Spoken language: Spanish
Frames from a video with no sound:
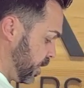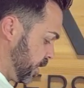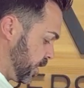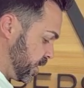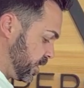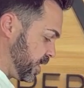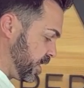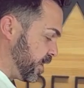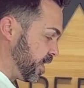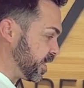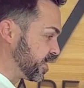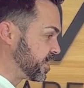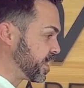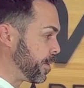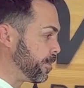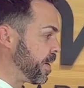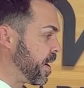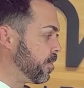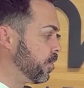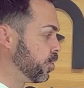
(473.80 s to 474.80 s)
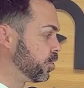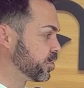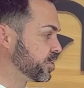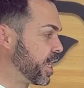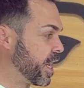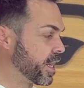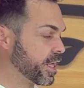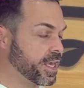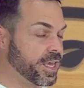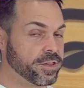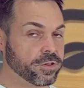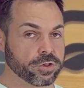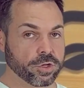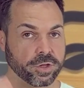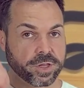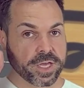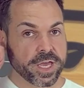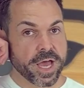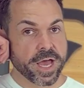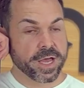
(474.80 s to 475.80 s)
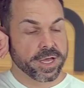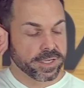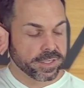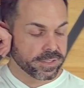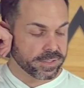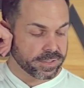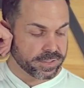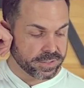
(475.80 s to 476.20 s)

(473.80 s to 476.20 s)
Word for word: si destapamos al quinto día